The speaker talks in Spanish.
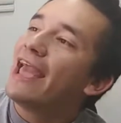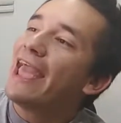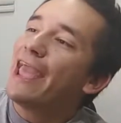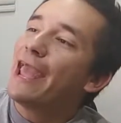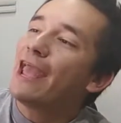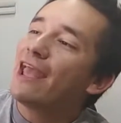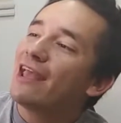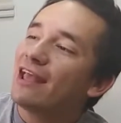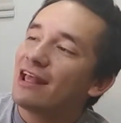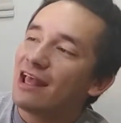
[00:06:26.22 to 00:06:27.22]

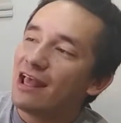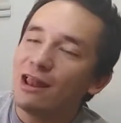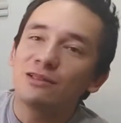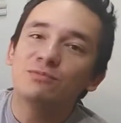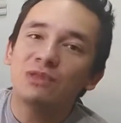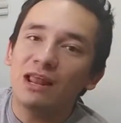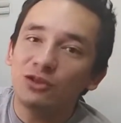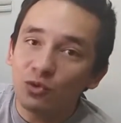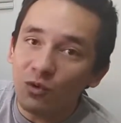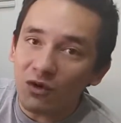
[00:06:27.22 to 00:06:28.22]
Eh,
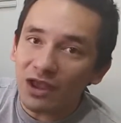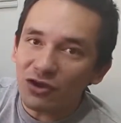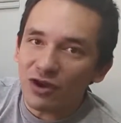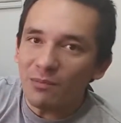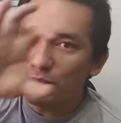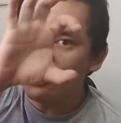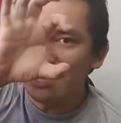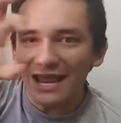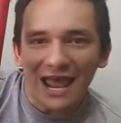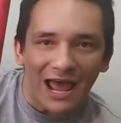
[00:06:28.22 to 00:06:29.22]
el, tubo que yo le
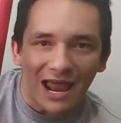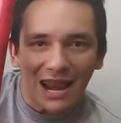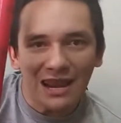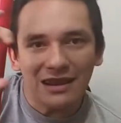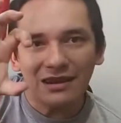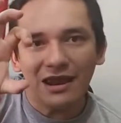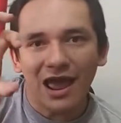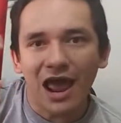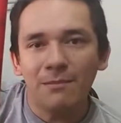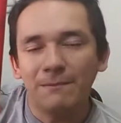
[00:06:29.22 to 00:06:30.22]
puse al,
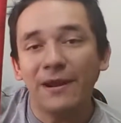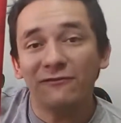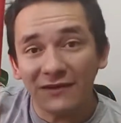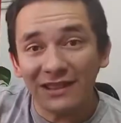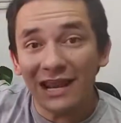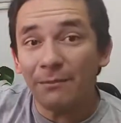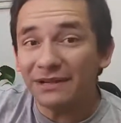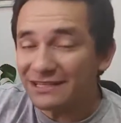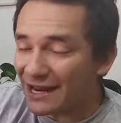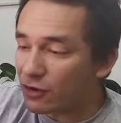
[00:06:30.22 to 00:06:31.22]
perfil de la
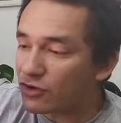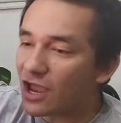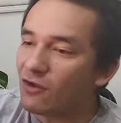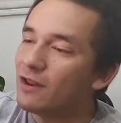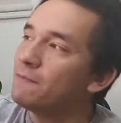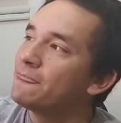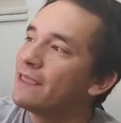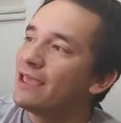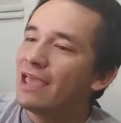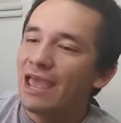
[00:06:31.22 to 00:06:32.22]
persiana enrollable
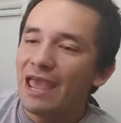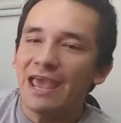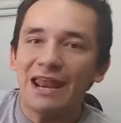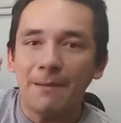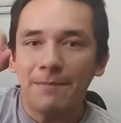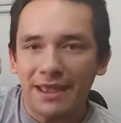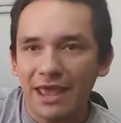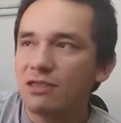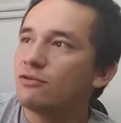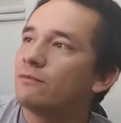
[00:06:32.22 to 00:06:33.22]
era
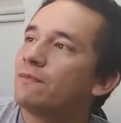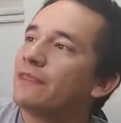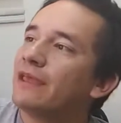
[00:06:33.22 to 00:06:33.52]
pequeño.